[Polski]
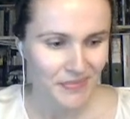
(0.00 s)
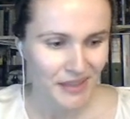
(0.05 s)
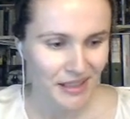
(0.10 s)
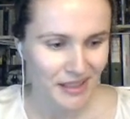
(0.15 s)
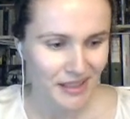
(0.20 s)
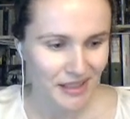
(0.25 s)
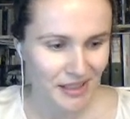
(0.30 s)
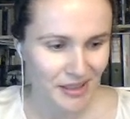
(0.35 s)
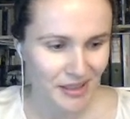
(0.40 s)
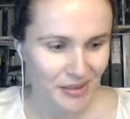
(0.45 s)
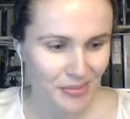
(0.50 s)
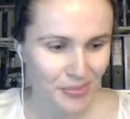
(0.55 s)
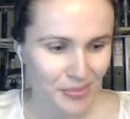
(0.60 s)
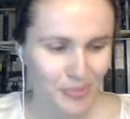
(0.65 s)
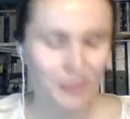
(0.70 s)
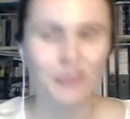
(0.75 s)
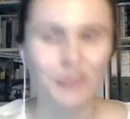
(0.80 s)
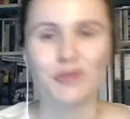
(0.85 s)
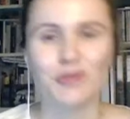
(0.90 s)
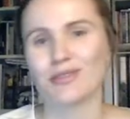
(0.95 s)
e,
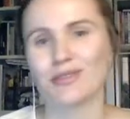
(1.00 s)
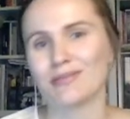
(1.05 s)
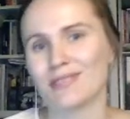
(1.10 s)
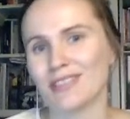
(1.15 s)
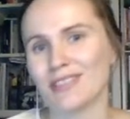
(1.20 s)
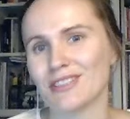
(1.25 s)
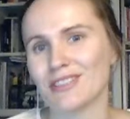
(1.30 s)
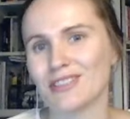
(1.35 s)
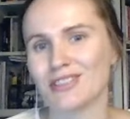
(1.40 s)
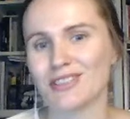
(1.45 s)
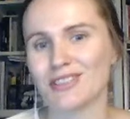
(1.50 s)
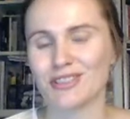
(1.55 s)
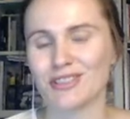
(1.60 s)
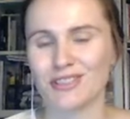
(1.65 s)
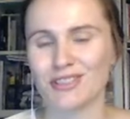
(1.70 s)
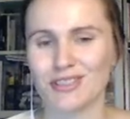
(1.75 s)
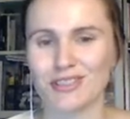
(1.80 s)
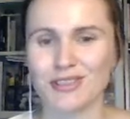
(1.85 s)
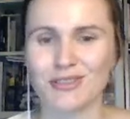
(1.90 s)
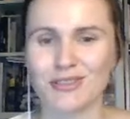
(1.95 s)
ponieważ
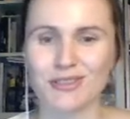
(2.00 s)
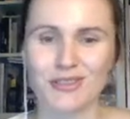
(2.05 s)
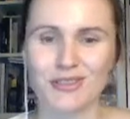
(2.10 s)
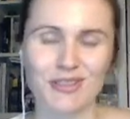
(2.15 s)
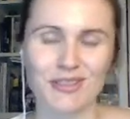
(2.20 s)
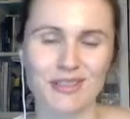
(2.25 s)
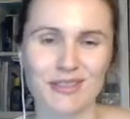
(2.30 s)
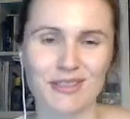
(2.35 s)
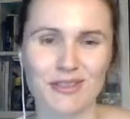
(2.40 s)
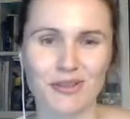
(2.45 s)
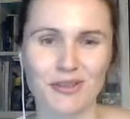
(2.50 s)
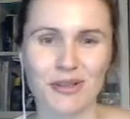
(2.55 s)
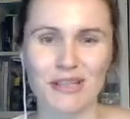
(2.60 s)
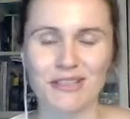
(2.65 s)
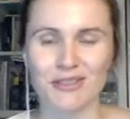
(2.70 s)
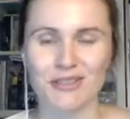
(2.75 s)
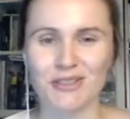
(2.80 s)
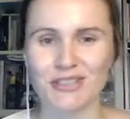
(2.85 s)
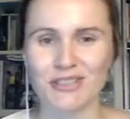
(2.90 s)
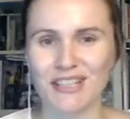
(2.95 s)
e, to jest trochę
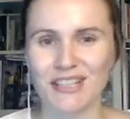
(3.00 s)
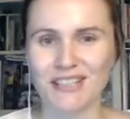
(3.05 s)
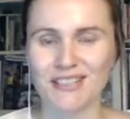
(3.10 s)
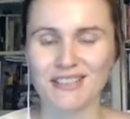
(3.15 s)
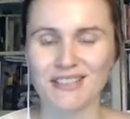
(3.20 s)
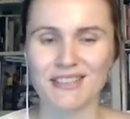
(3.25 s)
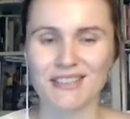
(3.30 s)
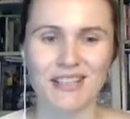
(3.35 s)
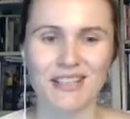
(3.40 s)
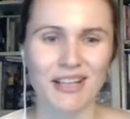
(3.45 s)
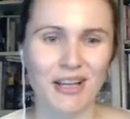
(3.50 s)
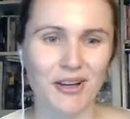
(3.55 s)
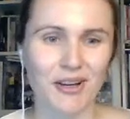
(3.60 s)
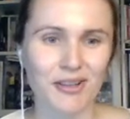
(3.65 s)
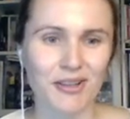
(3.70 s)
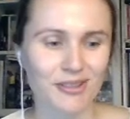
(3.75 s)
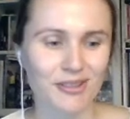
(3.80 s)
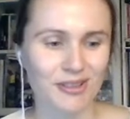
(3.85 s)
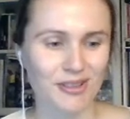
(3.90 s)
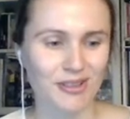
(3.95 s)
też taki
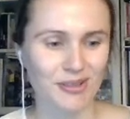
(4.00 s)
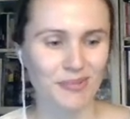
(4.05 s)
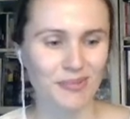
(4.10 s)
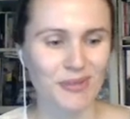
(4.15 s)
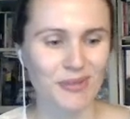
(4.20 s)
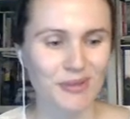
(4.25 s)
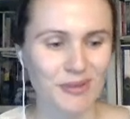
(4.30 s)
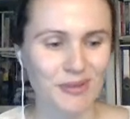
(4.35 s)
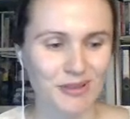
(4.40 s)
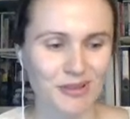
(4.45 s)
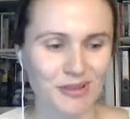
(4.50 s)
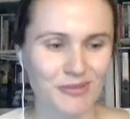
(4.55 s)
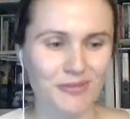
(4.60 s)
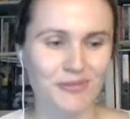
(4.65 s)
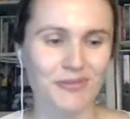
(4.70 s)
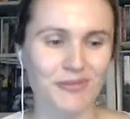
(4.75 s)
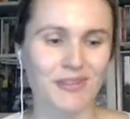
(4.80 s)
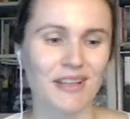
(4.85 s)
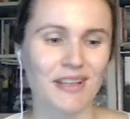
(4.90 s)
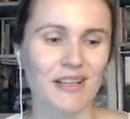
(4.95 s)
stereotyp, że
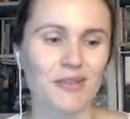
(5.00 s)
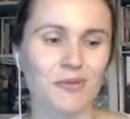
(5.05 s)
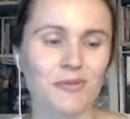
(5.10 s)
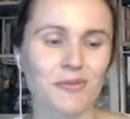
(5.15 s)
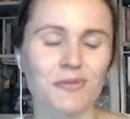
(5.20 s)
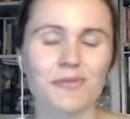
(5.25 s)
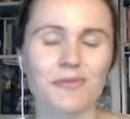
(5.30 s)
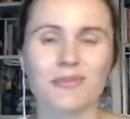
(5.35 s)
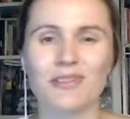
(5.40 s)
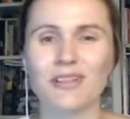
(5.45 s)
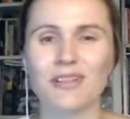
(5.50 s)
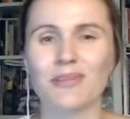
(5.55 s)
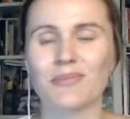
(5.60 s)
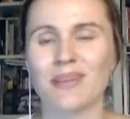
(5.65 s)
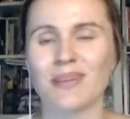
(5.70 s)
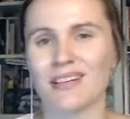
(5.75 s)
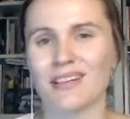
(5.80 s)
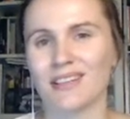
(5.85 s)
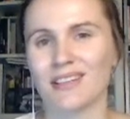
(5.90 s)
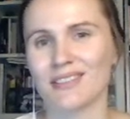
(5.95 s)
w wielu
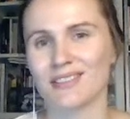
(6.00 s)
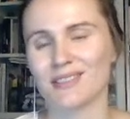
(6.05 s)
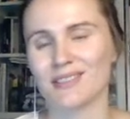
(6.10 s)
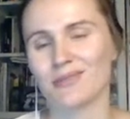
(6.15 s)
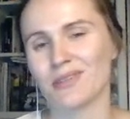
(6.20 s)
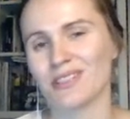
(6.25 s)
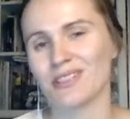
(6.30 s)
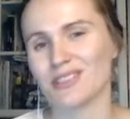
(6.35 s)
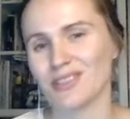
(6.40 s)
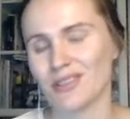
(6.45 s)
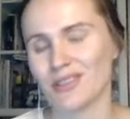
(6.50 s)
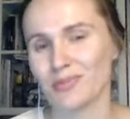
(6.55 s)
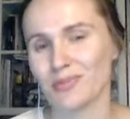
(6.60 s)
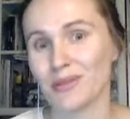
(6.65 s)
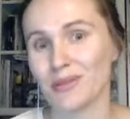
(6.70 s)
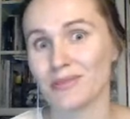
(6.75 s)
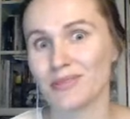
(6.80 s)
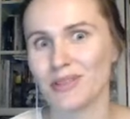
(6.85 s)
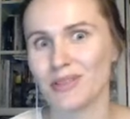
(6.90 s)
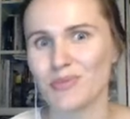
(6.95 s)
filmach, zwłaszcza w
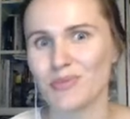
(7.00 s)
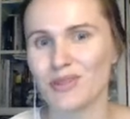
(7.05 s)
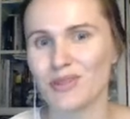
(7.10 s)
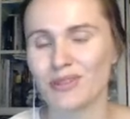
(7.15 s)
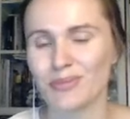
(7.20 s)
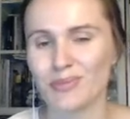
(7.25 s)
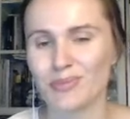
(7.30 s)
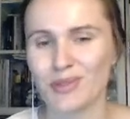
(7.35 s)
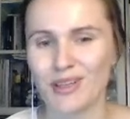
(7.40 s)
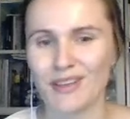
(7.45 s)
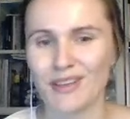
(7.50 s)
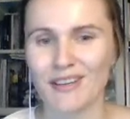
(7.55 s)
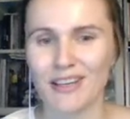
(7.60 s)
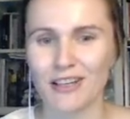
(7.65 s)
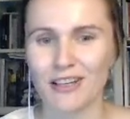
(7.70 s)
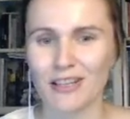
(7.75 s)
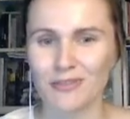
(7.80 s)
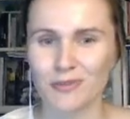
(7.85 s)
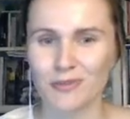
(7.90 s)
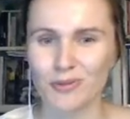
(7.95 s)
pewnym typie
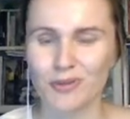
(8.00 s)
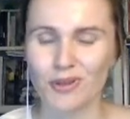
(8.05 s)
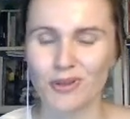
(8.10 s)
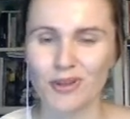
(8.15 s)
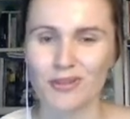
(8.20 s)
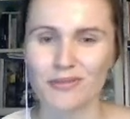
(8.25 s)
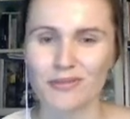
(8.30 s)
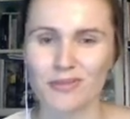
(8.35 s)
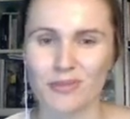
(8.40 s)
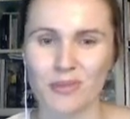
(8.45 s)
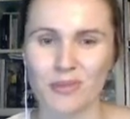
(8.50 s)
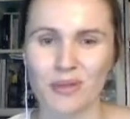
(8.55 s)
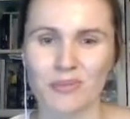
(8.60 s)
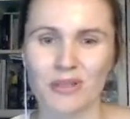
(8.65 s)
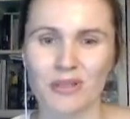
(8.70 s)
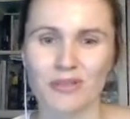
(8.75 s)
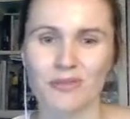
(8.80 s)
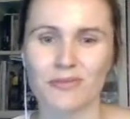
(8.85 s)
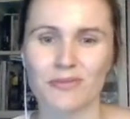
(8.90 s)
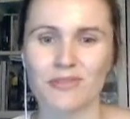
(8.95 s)
gatunkowym, a
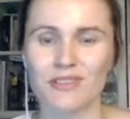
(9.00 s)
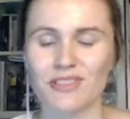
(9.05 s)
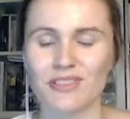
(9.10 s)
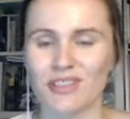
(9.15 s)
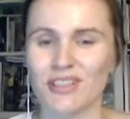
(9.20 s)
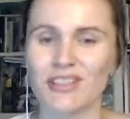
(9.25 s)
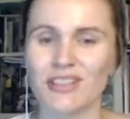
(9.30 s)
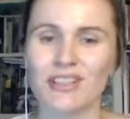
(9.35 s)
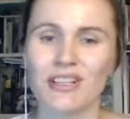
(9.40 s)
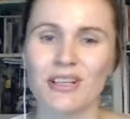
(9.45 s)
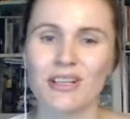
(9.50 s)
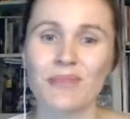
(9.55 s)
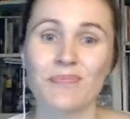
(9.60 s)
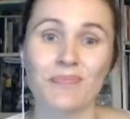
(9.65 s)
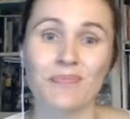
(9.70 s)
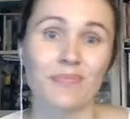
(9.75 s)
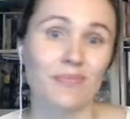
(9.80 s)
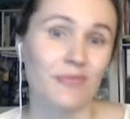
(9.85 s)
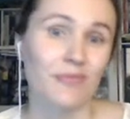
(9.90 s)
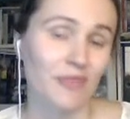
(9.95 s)
mianowicie
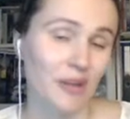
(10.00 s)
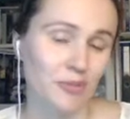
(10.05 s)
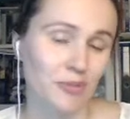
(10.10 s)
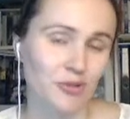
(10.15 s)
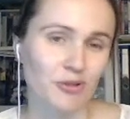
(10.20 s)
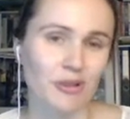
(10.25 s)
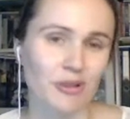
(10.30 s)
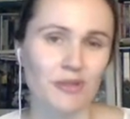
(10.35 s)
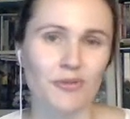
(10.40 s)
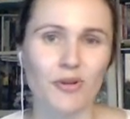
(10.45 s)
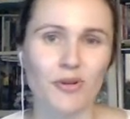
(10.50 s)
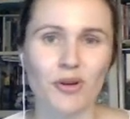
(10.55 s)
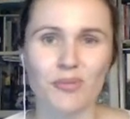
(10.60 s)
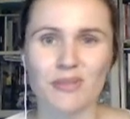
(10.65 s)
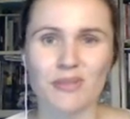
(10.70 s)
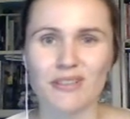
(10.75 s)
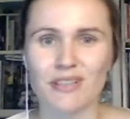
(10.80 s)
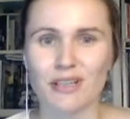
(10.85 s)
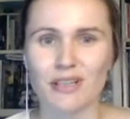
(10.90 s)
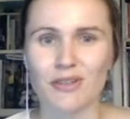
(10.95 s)
na przykład w
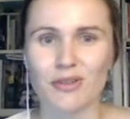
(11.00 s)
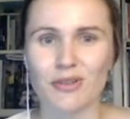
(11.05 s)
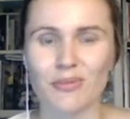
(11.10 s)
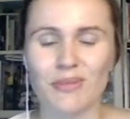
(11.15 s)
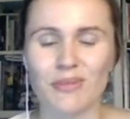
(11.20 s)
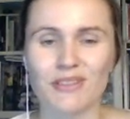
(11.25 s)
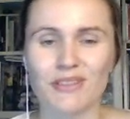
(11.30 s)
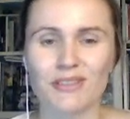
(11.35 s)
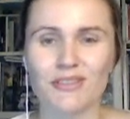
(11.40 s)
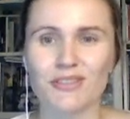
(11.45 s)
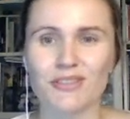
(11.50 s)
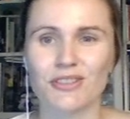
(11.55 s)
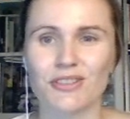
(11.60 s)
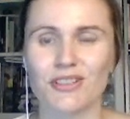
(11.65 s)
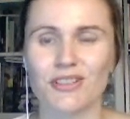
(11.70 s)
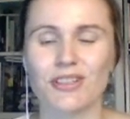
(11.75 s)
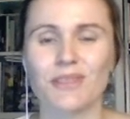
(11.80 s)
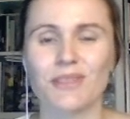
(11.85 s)
komediach romantycznych,